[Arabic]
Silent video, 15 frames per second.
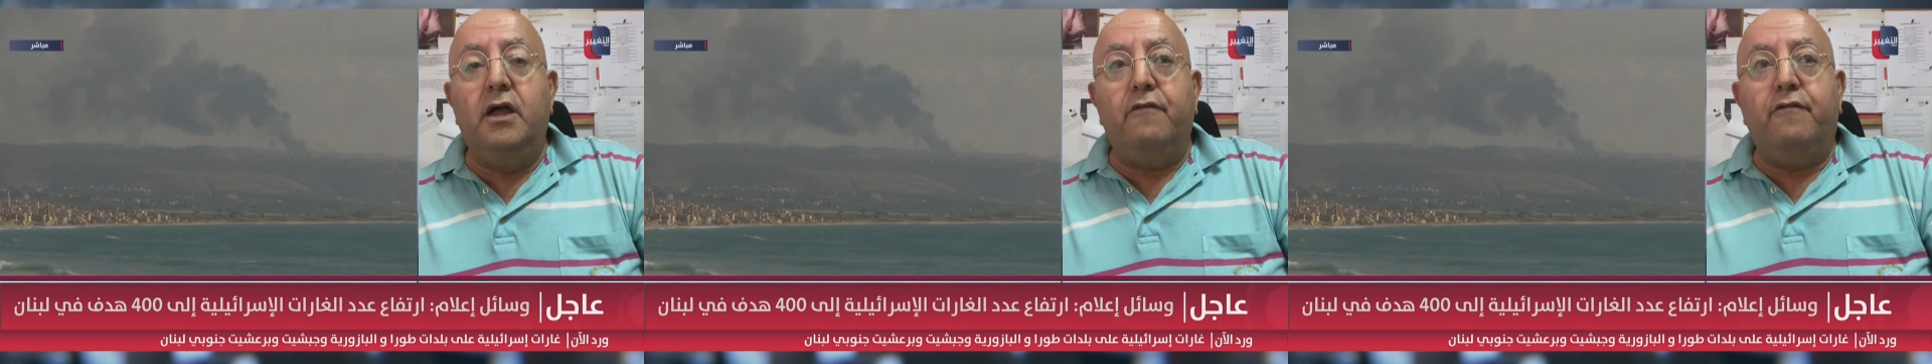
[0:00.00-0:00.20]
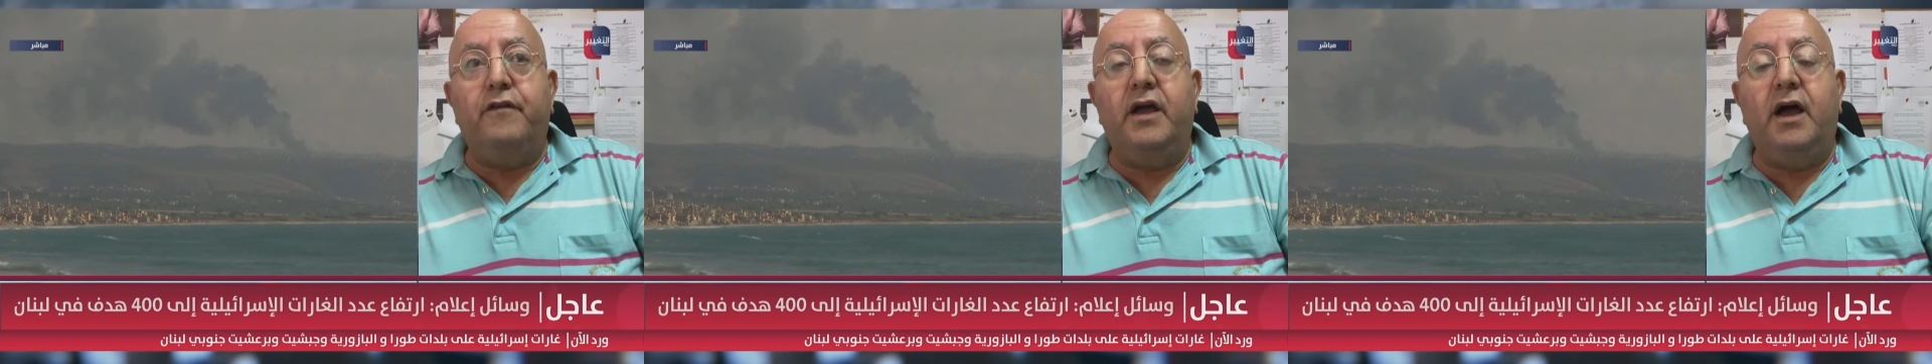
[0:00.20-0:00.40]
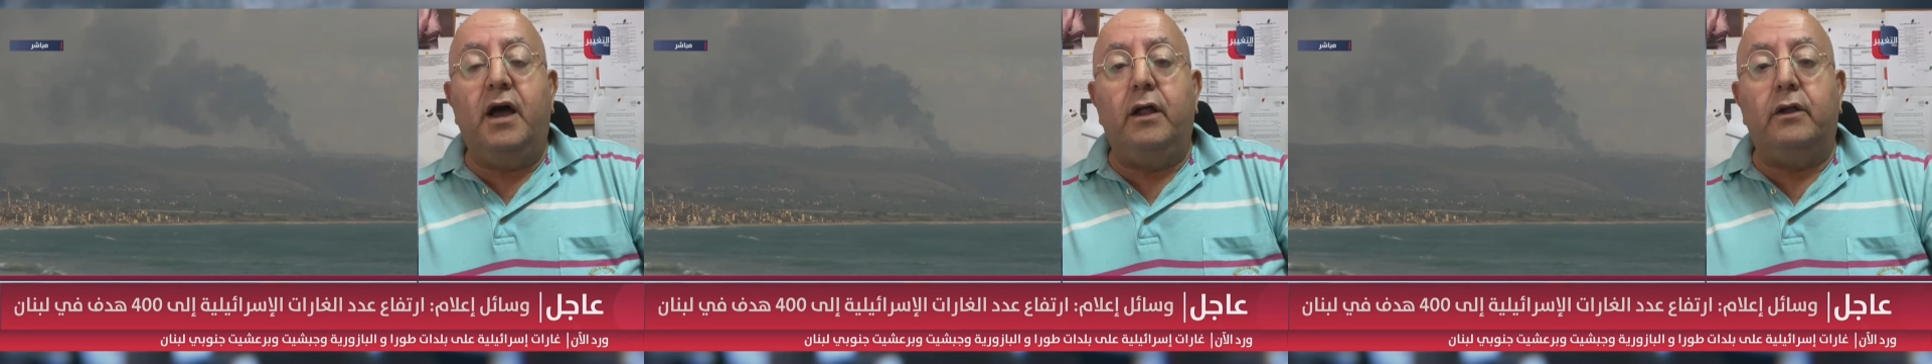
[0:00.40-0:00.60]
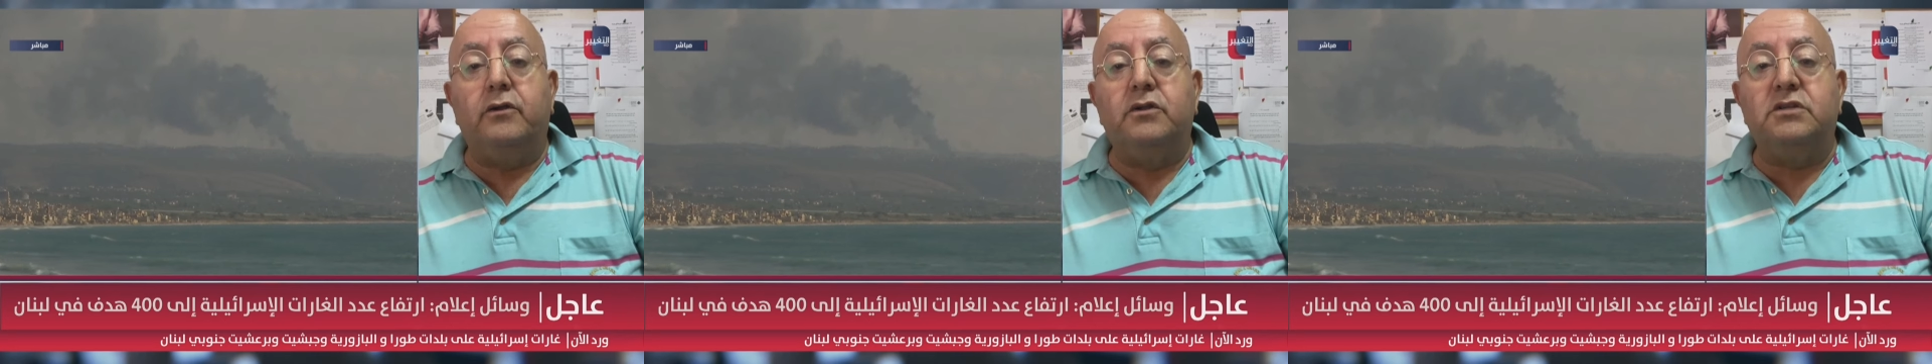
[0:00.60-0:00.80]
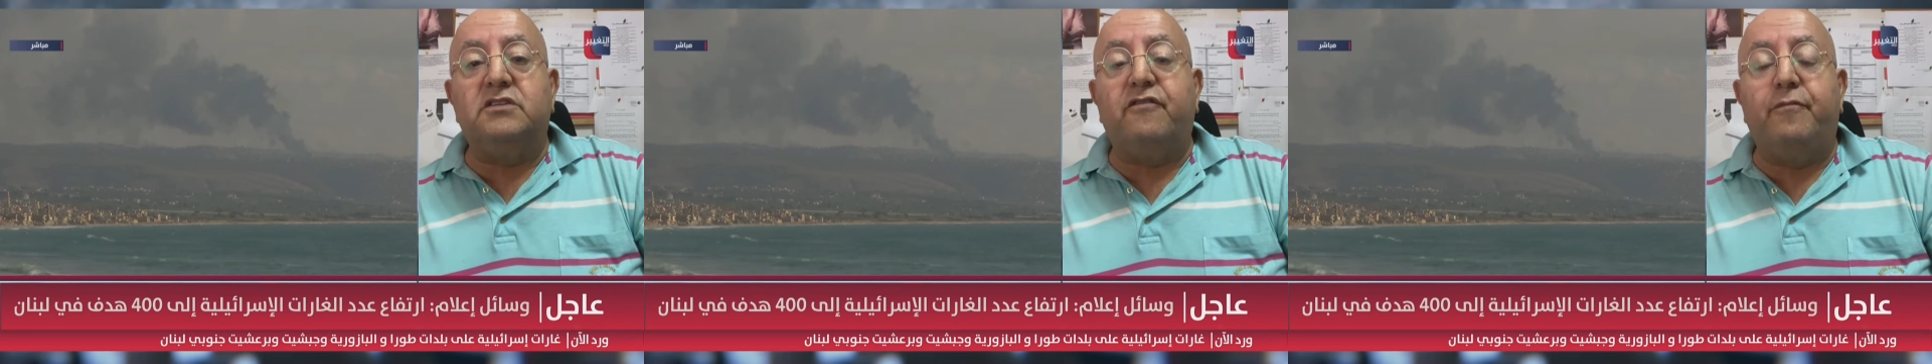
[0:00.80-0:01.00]
فيها
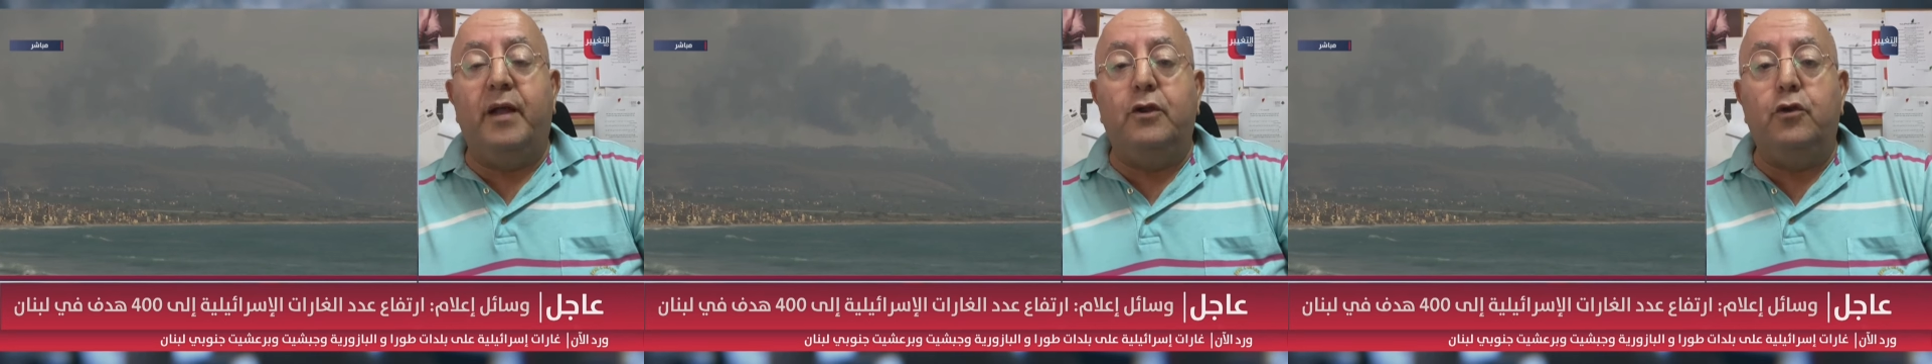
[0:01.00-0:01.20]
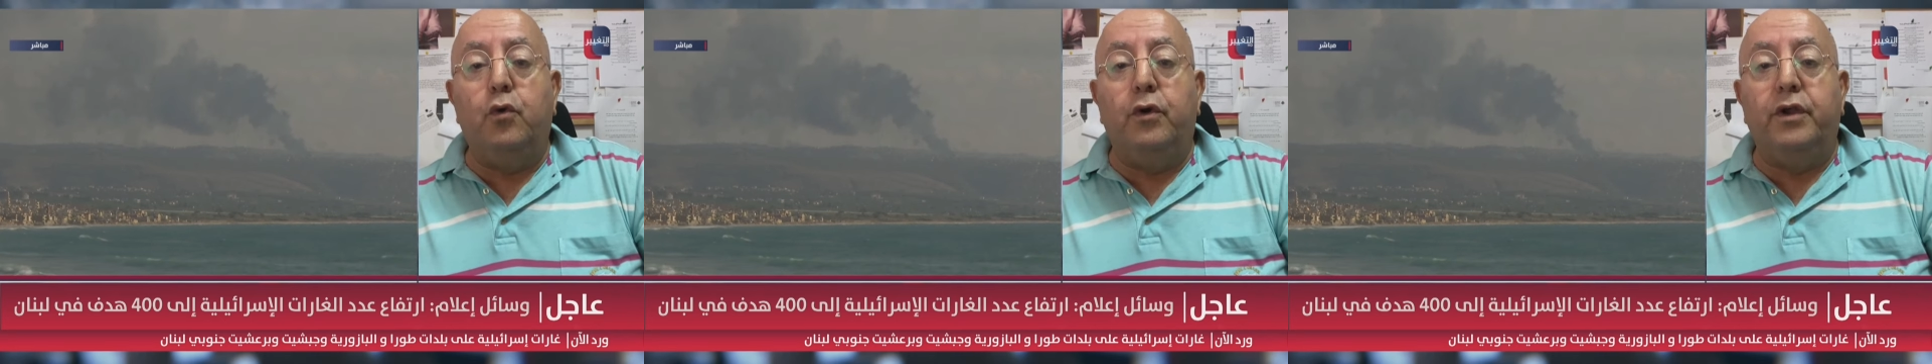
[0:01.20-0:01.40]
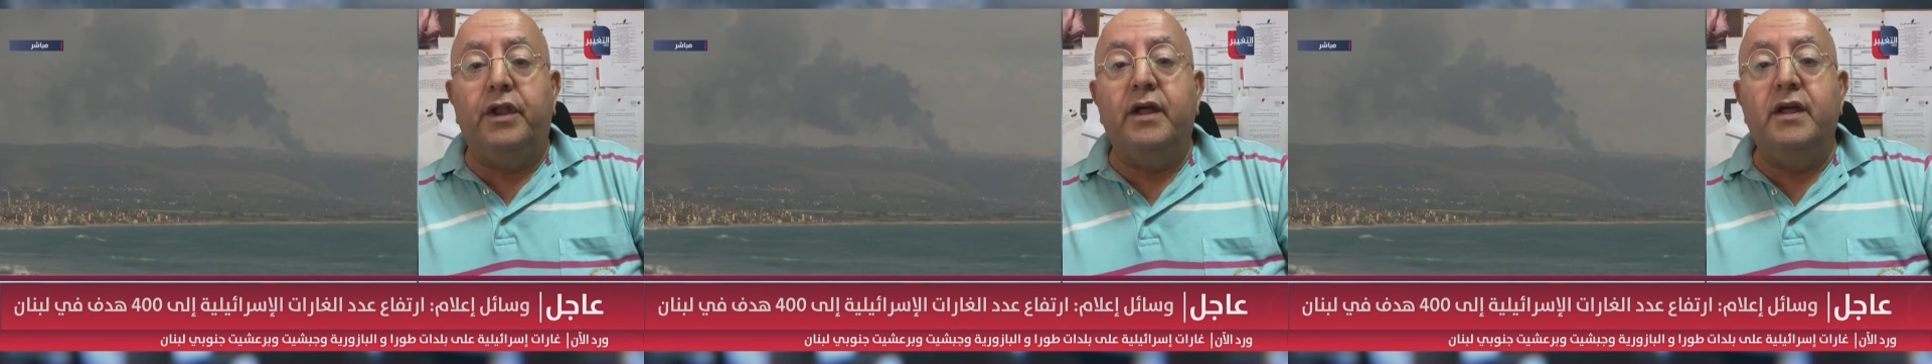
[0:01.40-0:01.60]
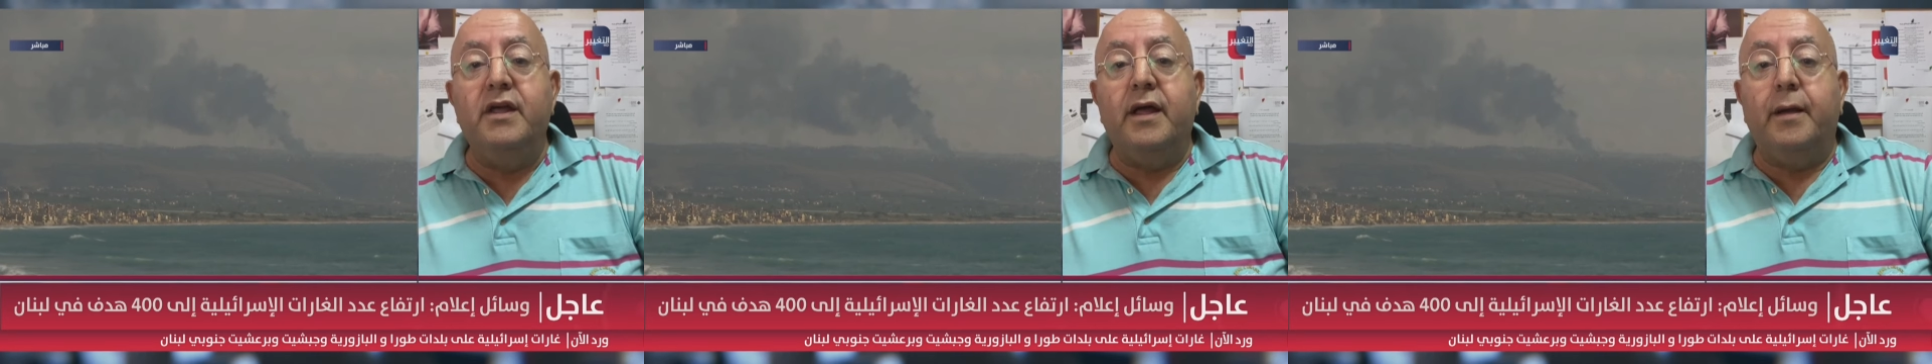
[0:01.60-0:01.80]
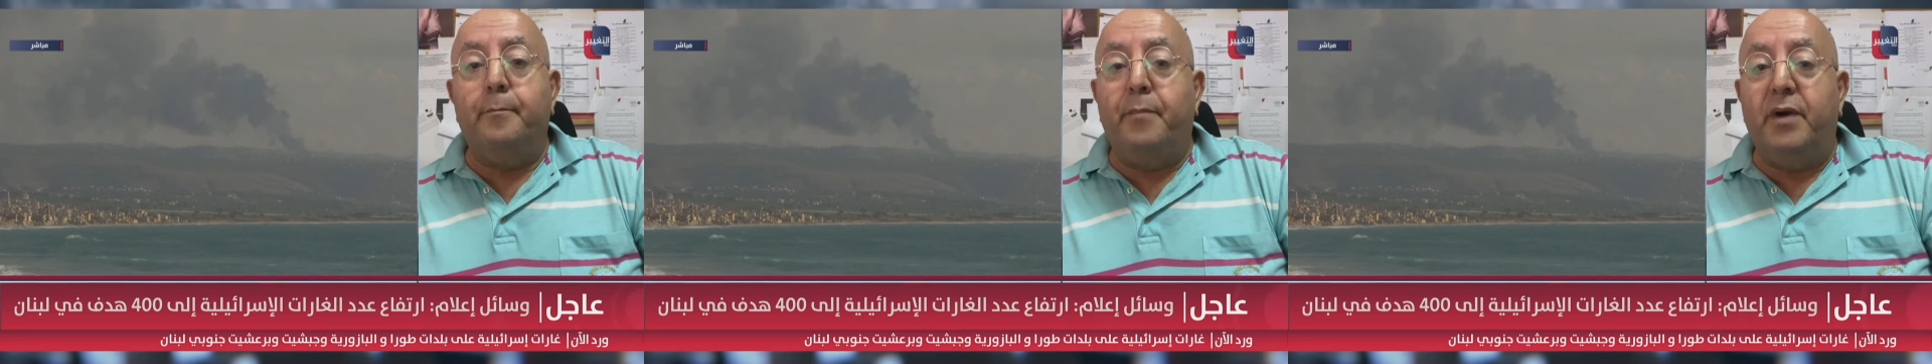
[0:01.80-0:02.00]
نصف مليون
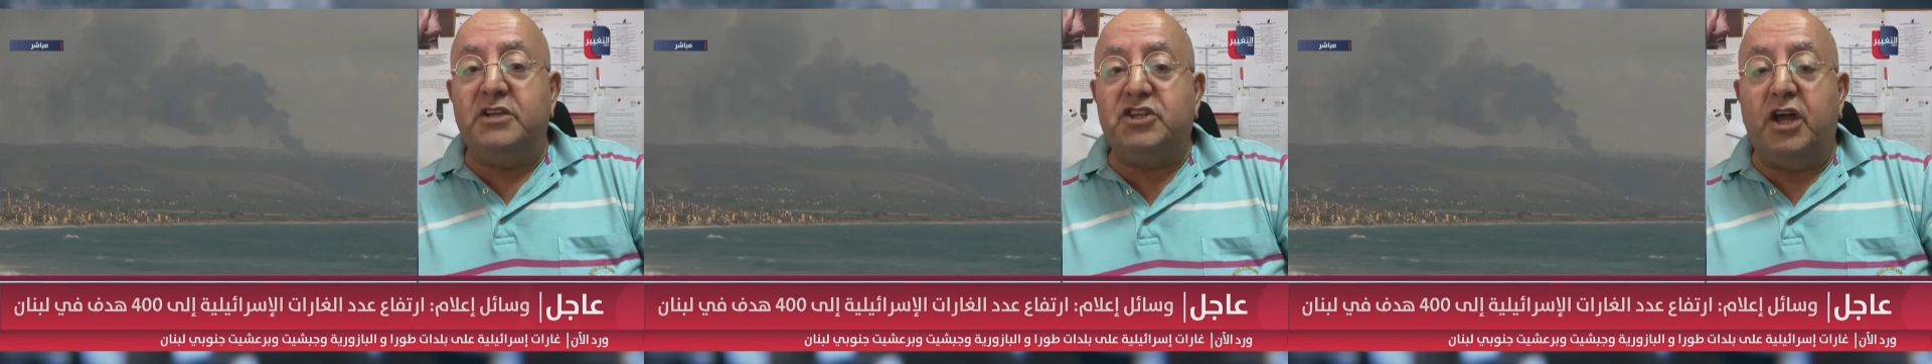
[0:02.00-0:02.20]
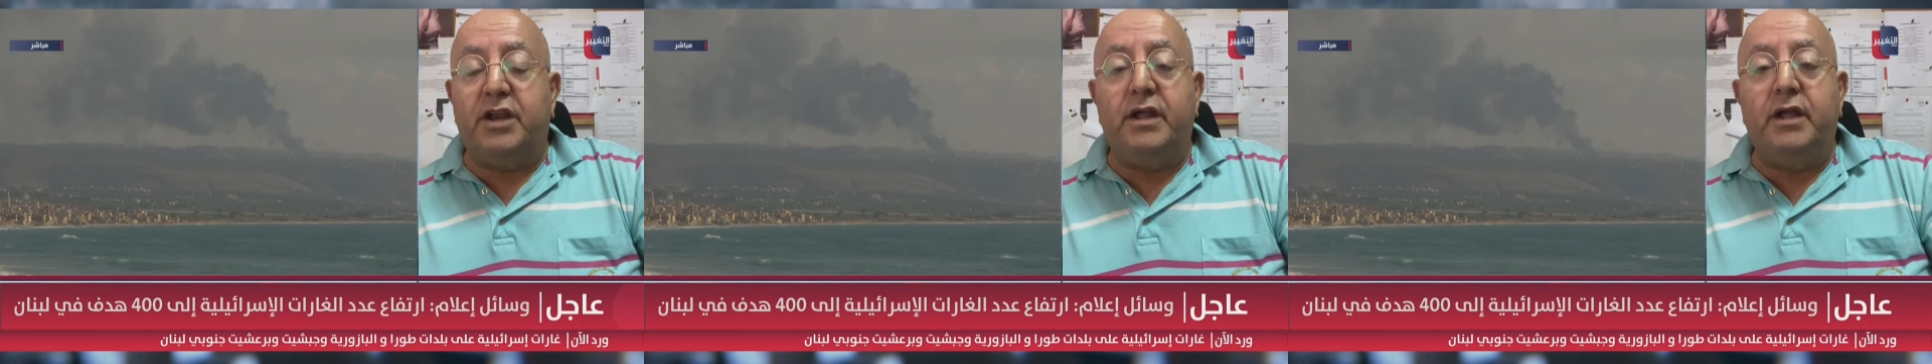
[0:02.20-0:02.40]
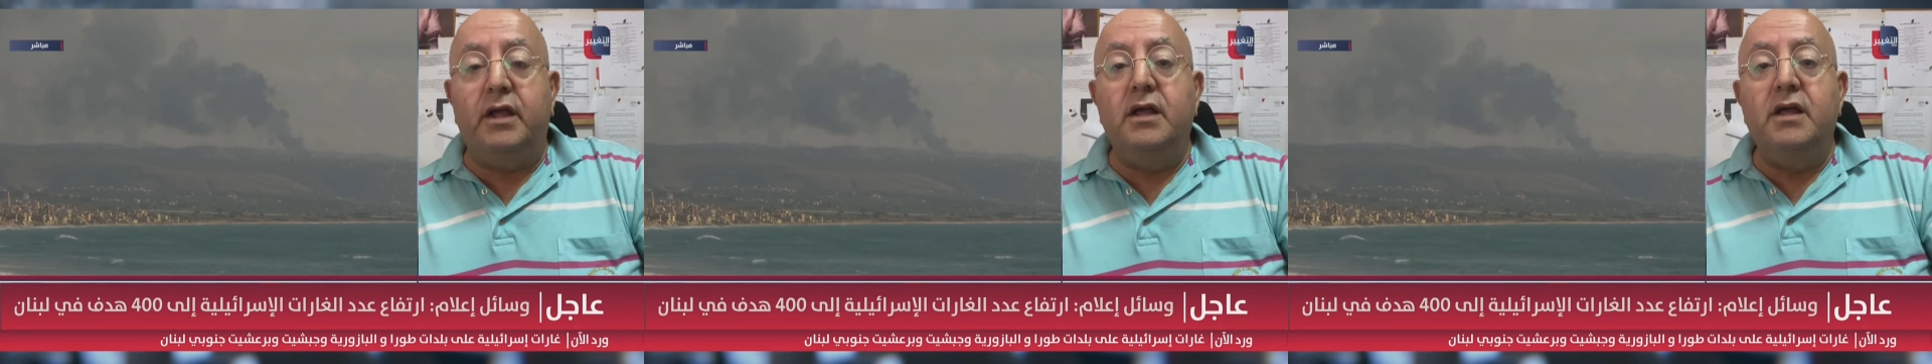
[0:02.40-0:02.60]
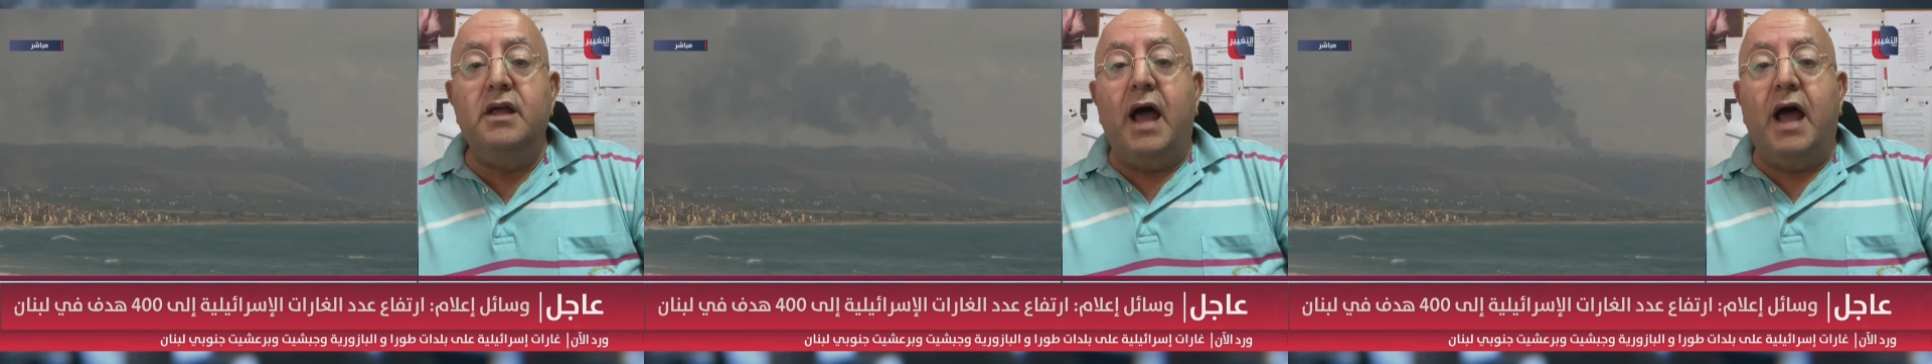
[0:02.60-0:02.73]
بشري